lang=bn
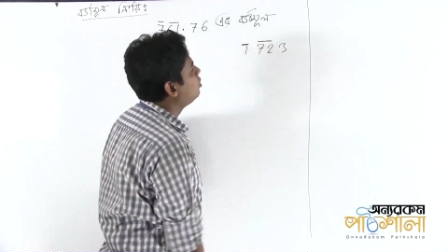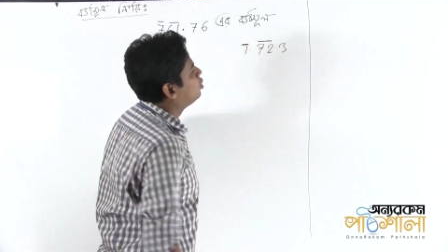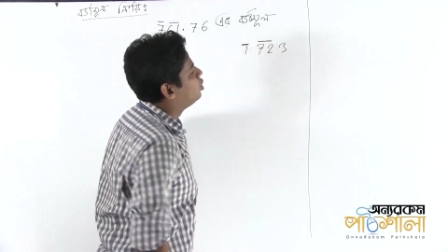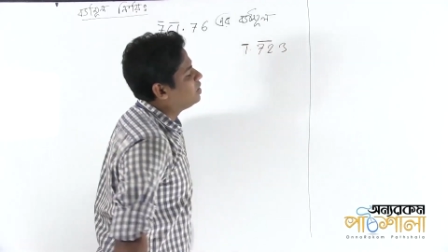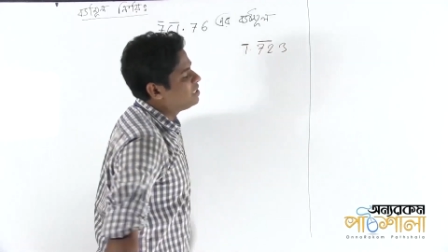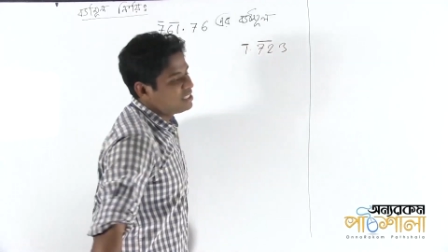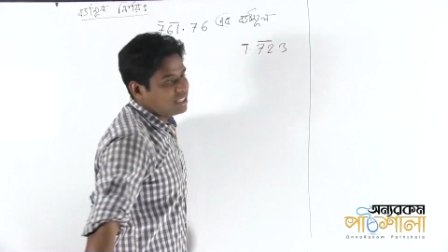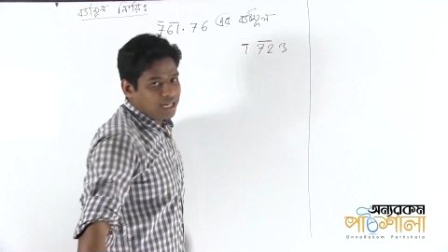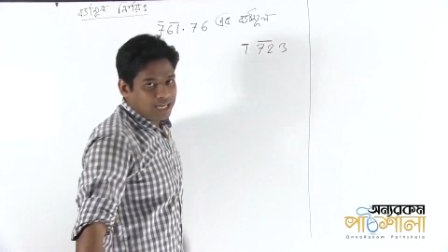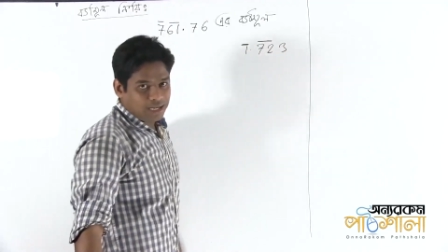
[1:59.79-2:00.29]

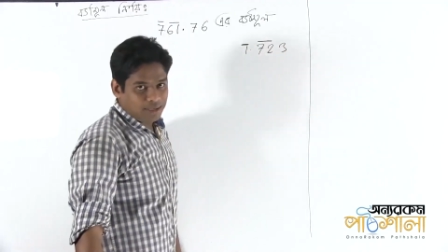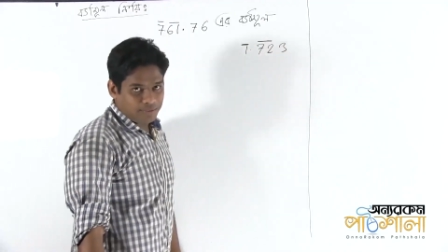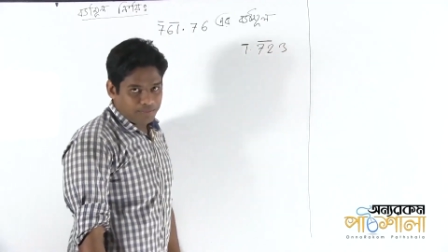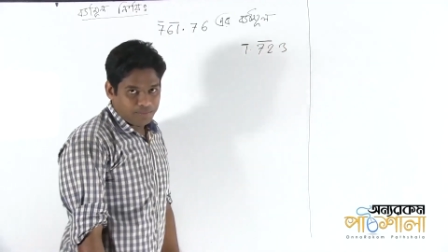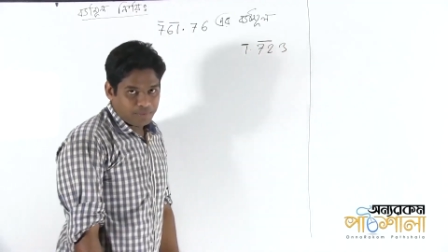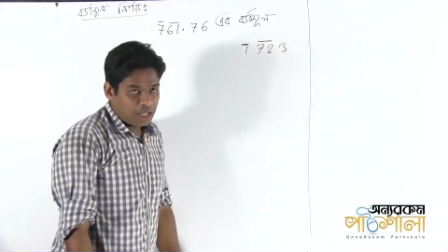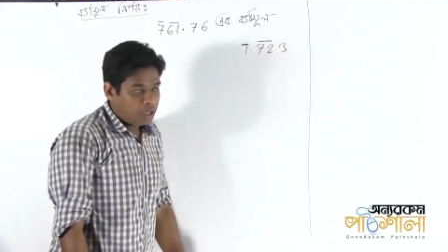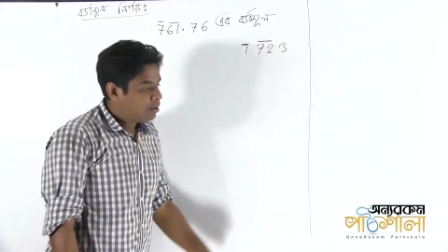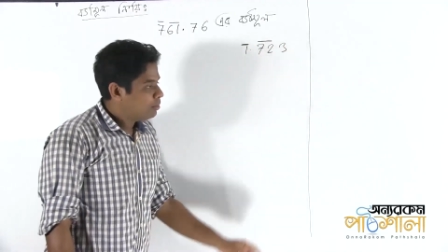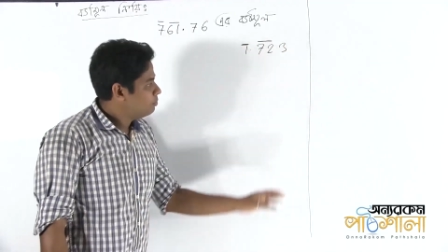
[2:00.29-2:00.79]
দুইটা
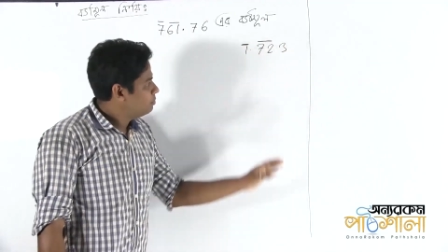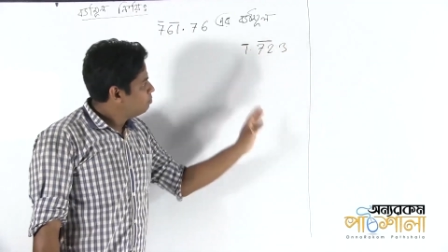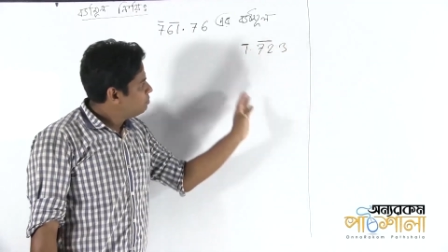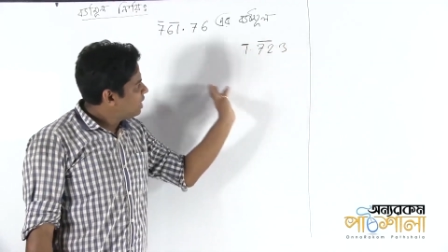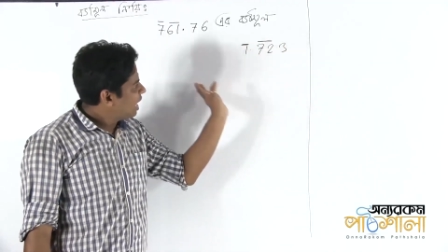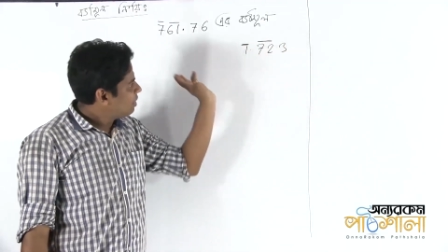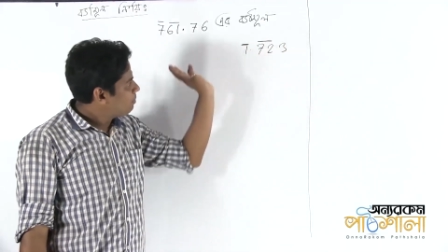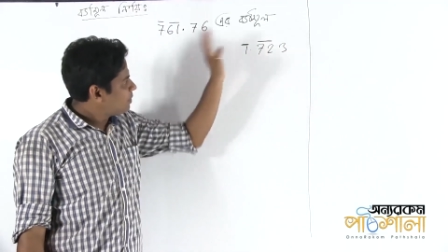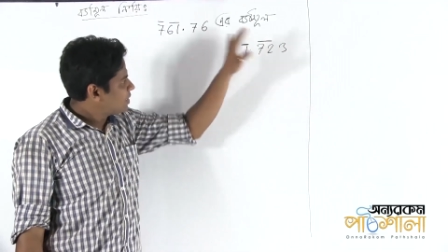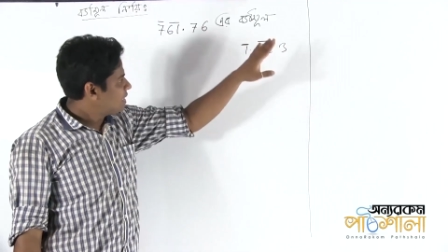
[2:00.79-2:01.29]

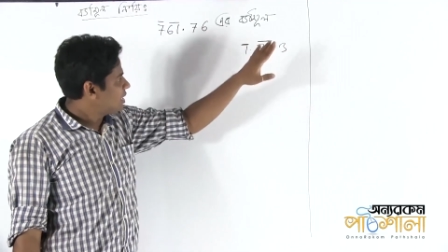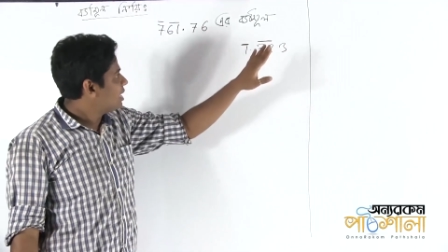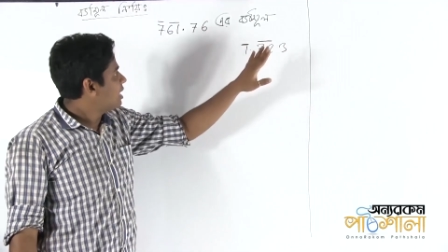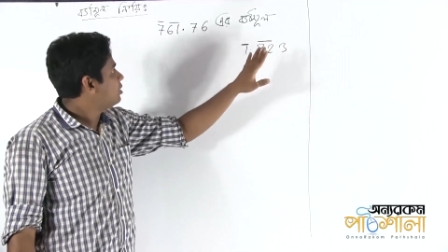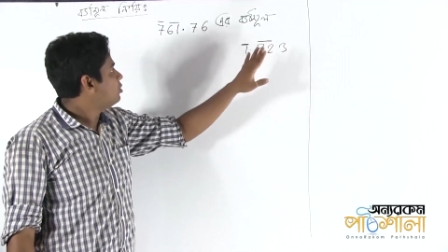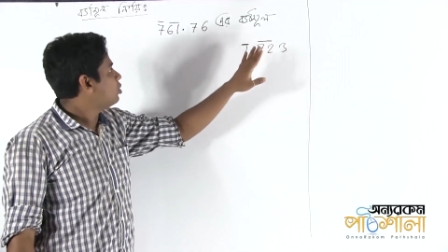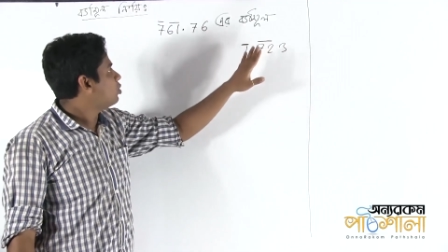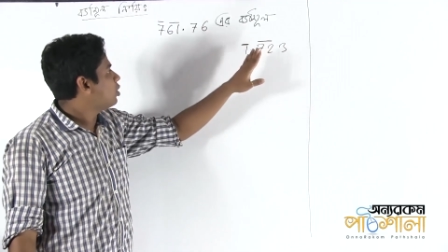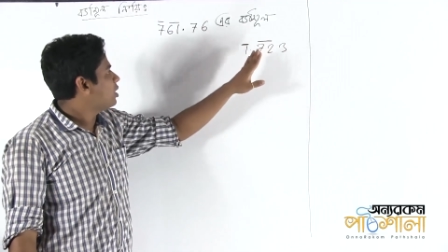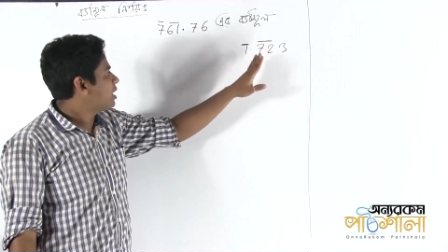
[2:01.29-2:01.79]
ডান পাশের
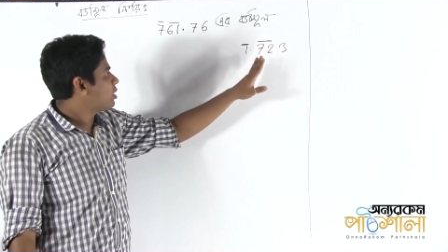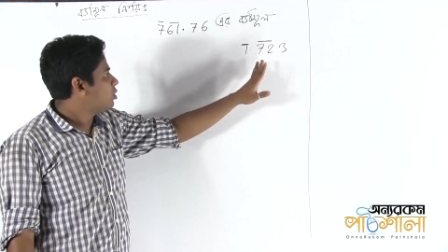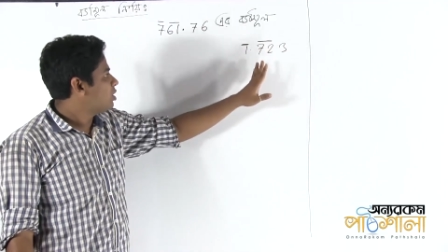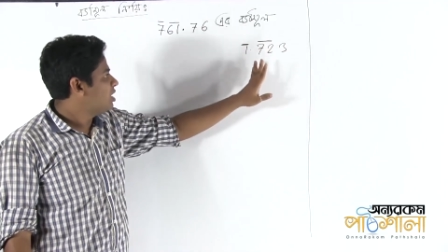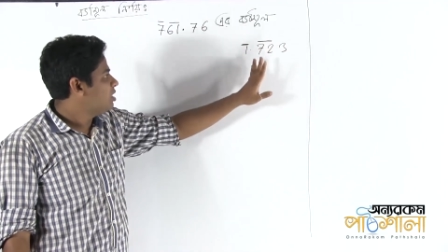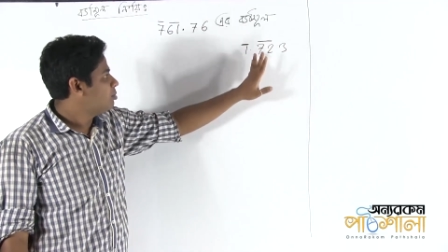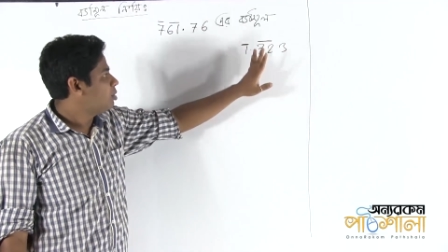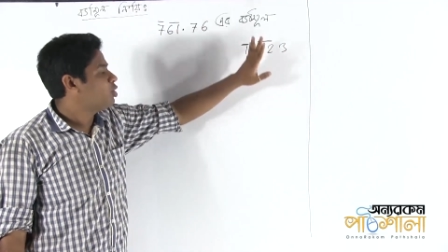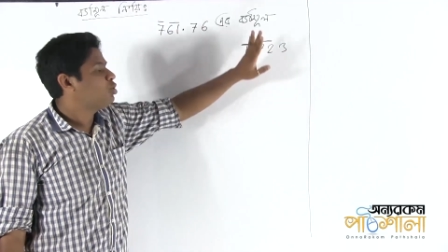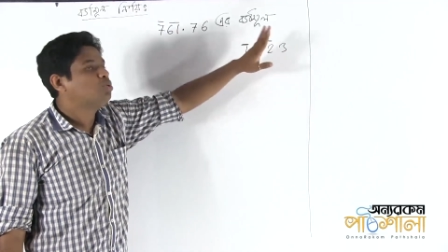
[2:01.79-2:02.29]
ক্ষেত্রে কয়টা করে
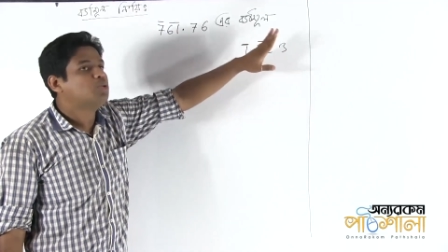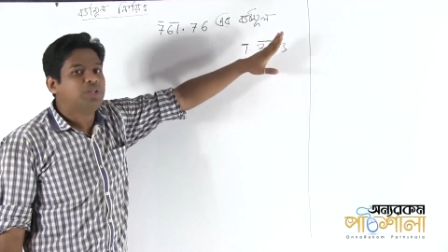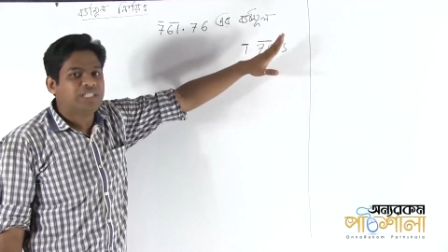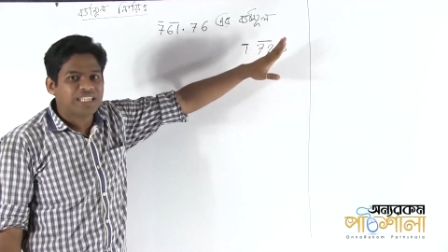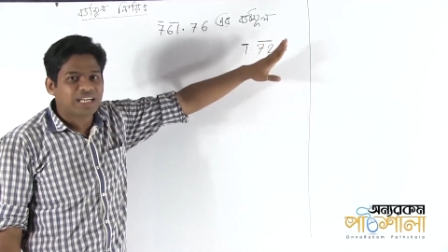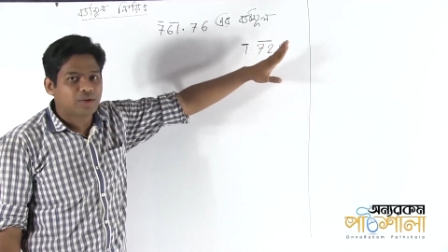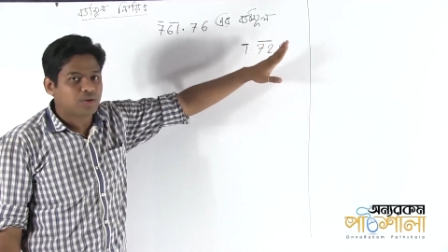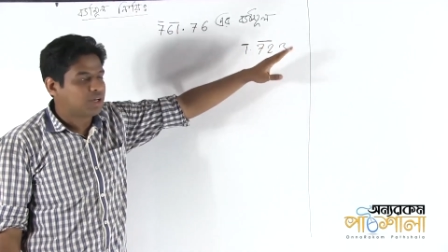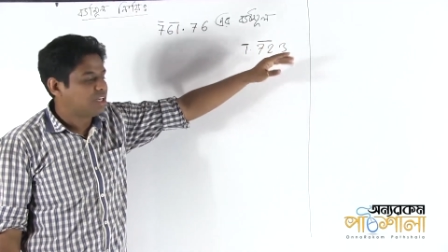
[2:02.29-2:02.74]
নিব দুইটা